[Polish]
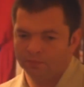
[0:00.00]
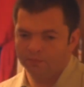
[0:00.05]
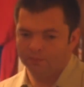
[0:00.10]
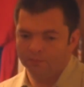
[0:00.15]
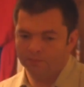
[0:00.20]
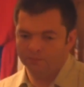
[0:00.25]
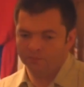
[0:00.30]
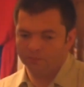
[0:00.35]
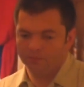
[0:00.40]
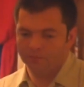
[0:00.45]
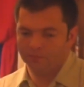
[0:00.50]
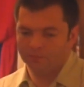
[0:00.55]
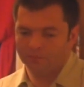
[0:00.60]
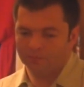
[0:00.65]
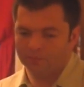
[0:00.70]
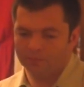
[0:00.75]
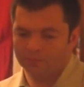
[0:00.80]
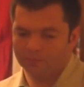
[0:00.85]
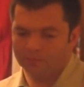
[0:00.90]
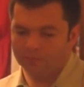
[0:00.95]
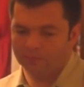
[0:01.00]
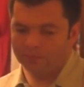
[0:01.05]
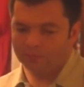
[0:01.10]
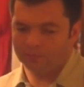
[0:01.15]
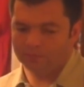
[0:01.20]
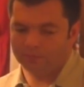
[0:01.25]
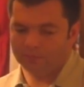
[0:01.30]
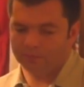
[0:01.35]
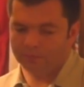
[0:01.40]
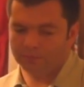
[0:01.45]
Jak pan ocenia, czy
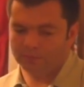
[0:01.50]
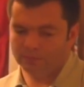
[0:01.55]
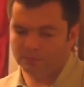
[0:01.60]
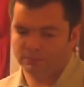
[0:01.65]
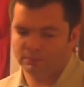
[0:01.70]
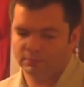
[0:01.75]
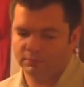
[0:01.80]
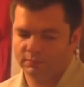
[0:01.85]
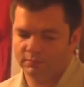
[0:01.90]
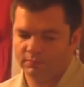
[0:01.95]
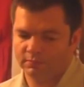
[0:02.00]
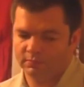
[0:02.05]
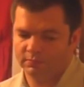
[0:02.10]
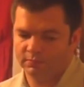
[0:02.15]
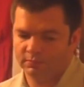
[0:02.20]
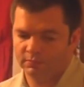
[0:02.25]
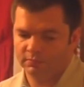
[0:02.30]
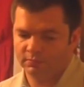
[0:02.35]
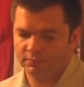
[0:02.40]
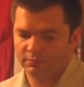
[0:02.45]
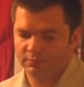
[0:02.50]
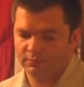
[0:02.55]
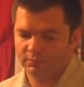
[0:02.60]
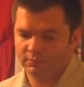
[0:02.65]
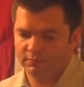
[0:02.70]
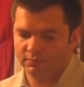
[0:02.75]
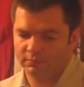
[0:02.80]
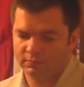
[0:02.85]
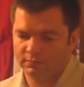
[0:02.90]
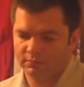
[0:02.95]
wszystko było
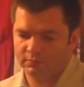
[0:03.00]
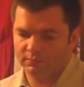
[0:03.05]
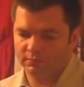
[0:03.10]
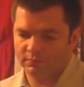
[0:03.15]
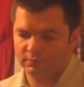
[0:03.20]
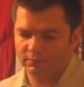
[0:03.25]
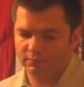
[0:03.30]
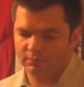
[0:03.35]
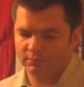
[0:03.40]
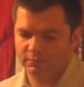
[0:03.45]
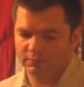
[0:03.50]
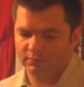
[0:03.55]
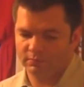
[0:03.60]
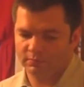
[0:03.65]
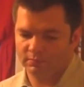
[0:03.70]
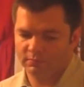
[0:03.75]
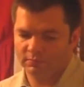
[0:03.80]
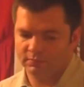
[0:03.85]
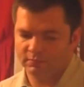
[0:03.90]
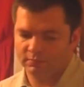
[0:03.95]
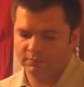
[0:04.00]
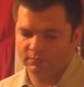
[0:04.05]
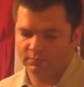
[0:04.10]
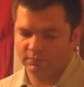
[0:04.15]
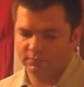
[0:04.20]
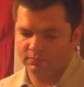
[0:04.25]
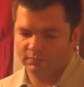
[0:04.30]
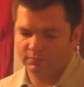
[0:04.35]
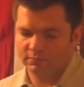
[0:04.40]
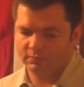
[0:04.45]
wykonane w 100%
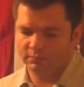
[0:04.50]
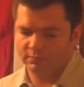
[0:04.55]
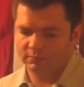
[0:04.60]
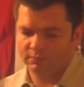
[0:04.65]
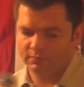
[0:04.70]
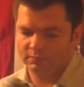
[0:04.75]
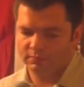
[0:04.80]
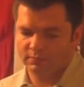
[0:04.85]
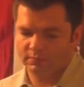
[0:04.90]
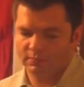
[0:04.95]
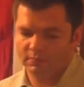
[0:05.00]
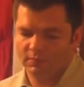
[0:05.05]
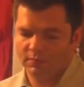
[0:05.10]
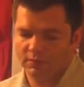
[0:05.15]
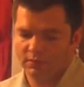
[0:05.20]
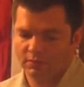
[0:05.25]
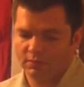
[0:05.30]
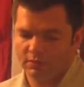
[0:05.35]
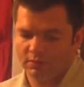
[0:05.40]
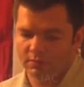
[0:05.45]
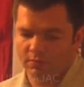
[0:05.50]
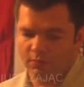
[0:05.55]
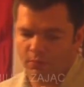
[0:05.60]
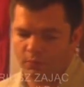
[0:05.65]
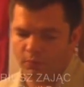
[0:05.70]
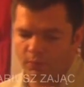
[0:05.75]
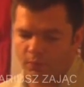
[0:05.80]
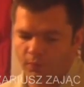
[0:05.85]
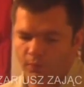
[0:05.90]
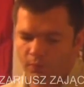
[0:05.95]
dobrze?
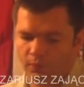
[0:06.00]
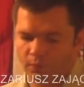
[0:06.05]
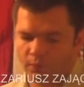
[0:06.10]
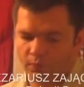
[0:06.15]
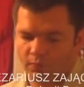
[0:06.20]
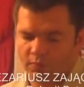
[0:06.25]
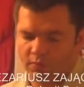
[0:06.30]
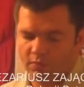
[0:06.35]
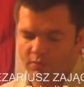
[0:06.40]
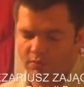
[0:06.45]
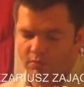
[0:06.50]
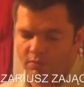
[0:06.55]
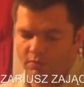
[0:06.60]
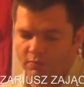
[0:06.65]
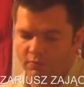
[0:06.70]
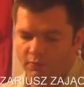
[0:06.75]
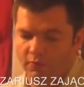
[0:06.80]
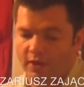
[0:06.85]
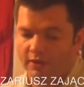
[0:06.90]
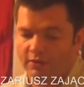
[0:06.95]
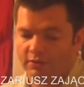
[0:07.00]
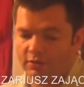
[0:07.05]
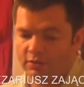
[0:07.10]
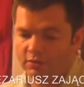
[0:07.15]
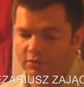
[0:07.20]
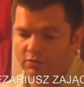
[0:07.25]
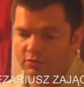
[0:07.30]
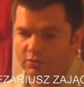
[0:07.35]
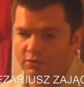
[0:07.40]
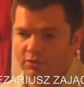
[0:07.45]
Mm, fakt,
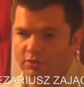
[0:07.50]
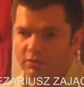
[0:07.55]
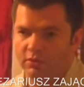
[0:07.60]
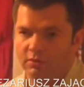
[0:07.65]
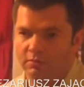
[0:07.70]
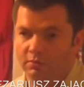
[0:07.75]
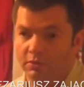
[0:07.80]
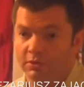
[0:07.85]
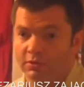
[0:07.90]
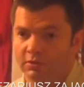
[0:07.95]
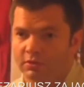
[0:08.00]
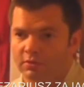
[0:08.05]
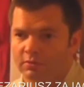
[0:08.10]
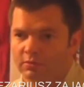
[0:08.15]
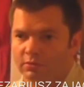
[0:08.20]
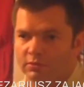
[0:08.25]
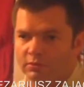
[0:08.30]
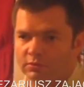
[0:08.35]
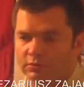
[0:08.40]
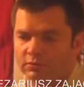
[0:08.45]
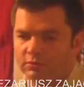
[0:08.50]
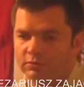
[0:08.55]
40 dni blisko po